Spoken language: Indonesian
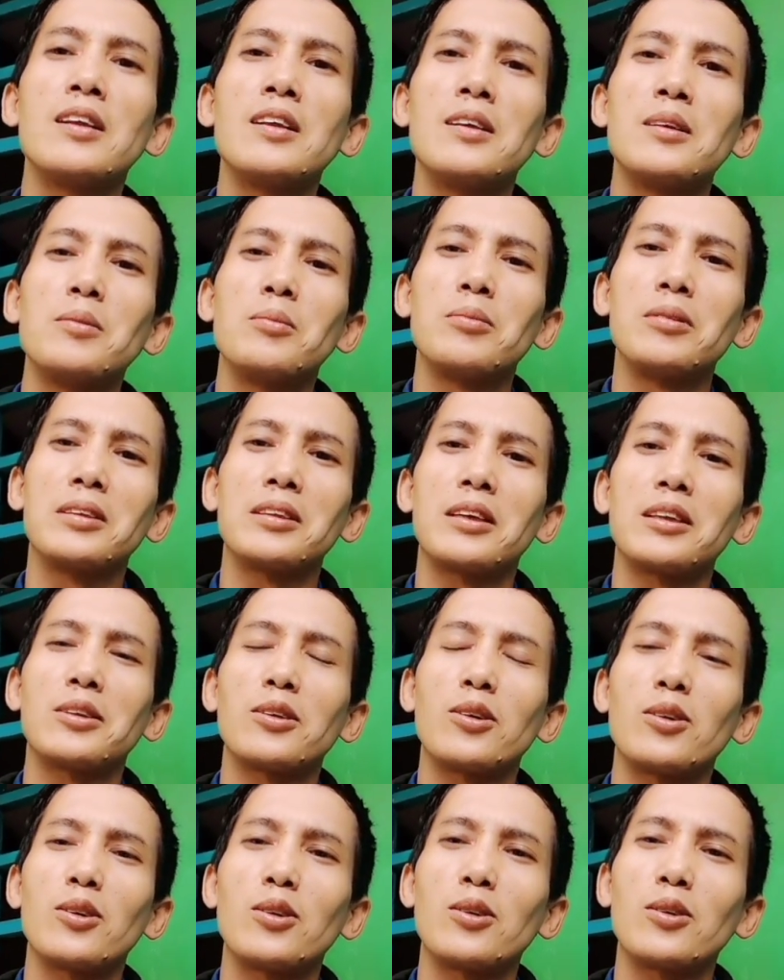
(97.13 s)
minta
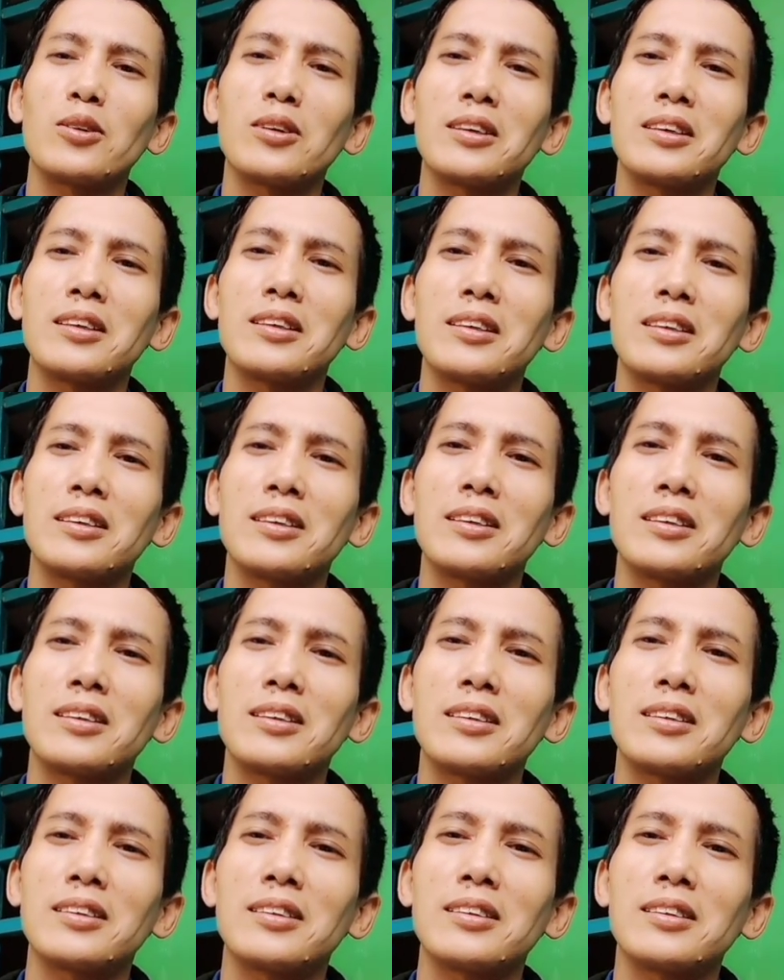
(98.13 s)
tolong ke
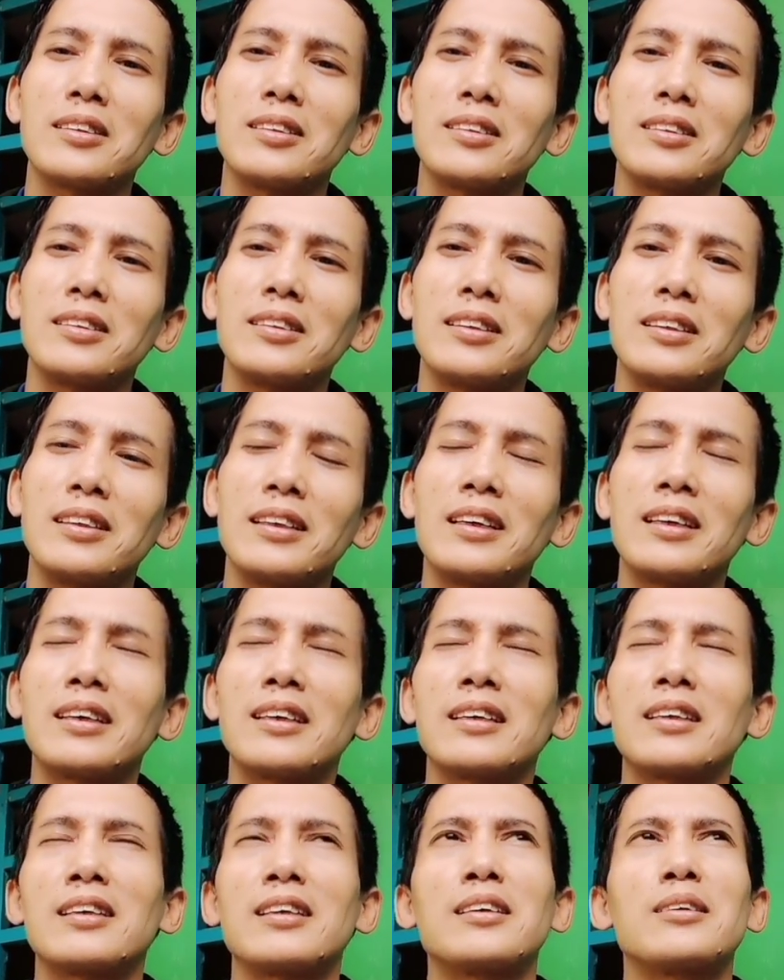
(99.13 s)
ya